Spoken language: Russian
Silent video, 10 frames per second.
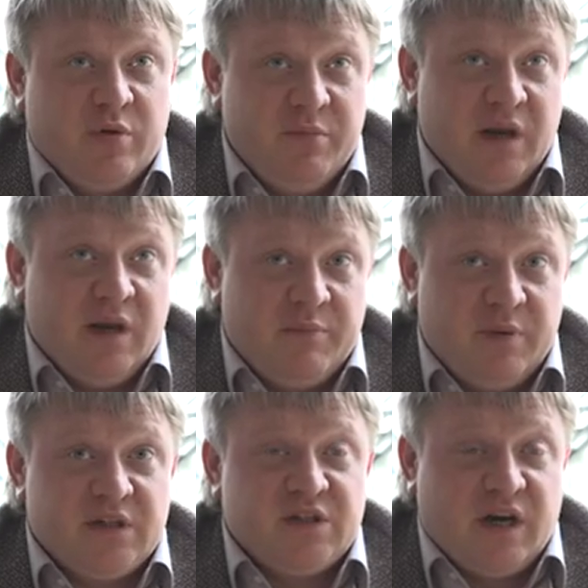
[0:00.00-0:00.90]
имели,
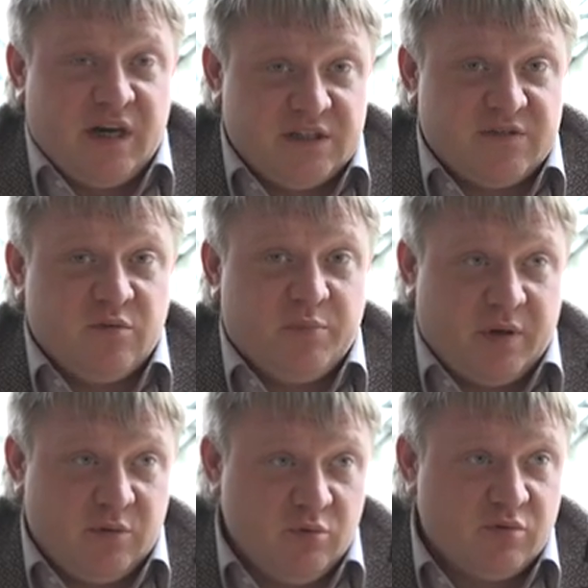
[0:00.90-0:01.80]
опять же, качественную
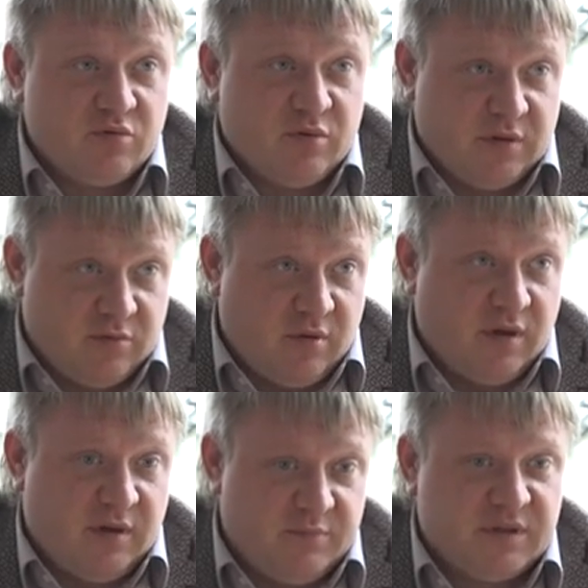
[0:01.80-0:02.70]
продукцию,
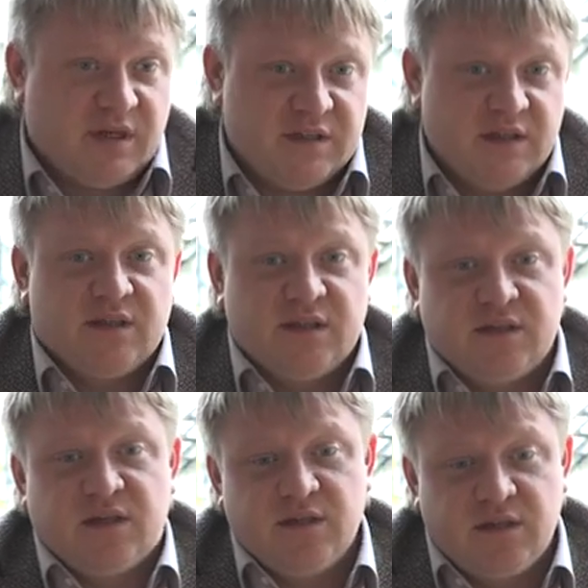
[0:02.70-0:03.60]
которая подходила на
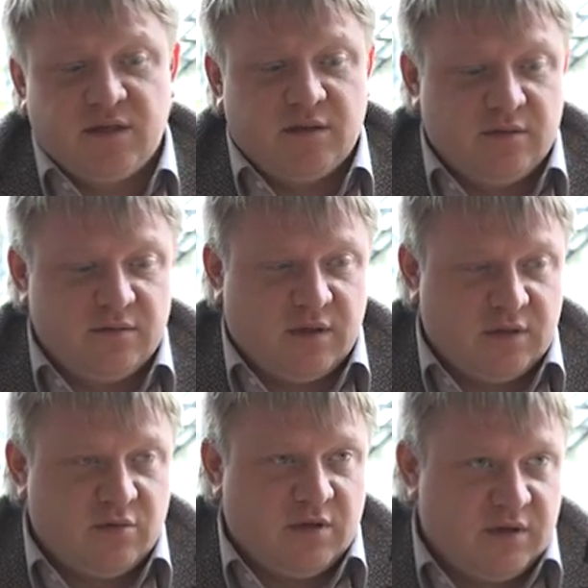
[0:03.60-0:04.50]
те рынки, на
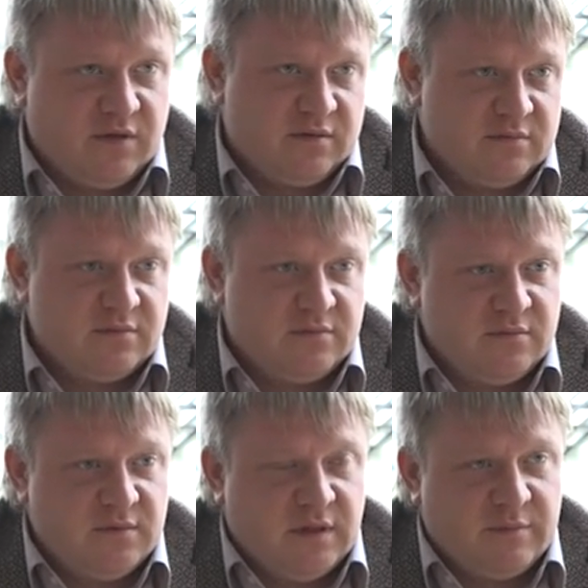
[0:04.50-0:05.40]
которые их
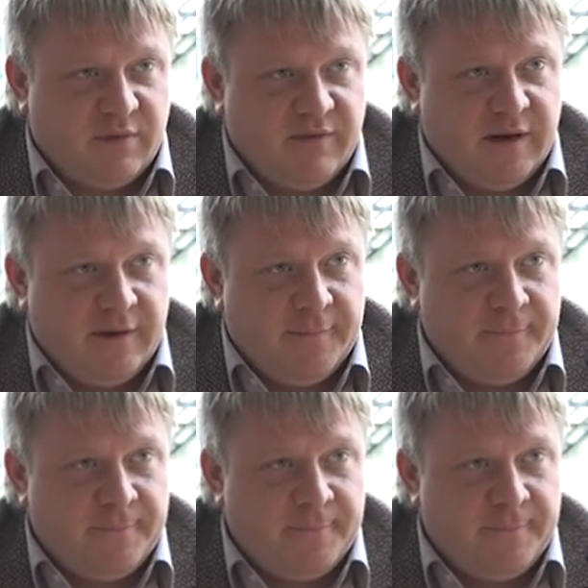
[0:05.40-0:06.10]
отправляли.